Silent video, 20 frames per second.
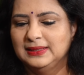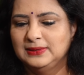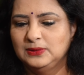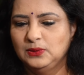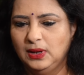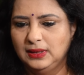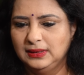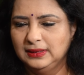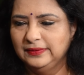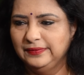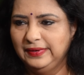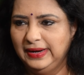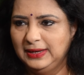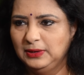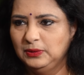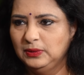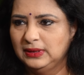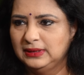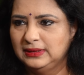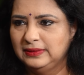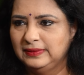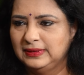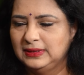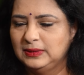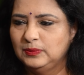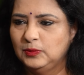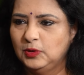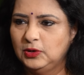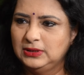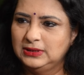ஸோ அதுக்கு வேணுங்கிறது
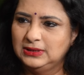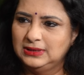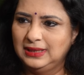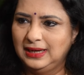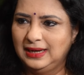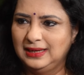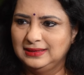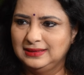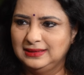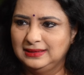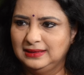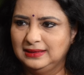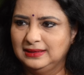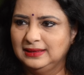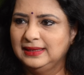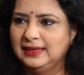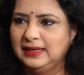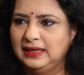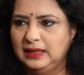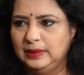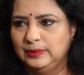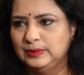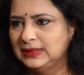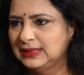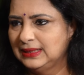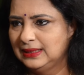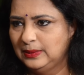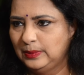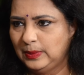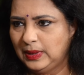வந்து மாய்ஸ்சரைசர்
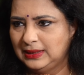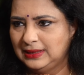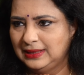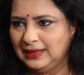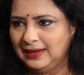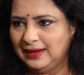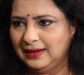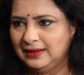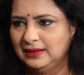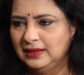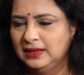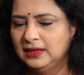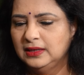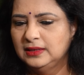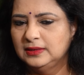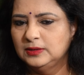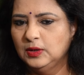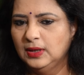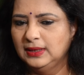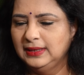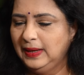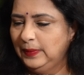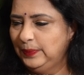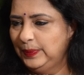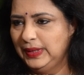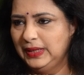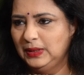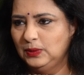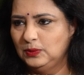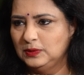க்ரீம்ஸ் இந்த மாதிரிலாம் ஸோ அதை
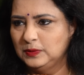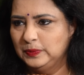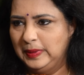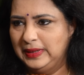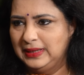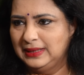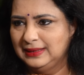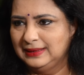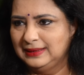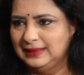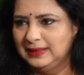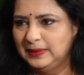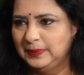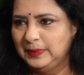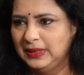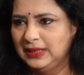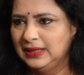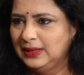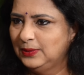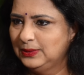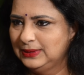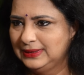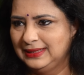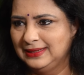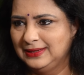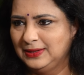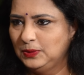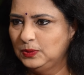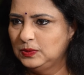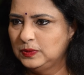எப்படி யூஸ் பண்ணுறது அப்படின்னு நான்
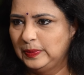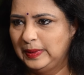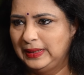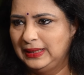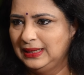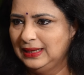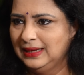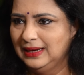ஒருத்தருக்கு யூஸ் பண்ணி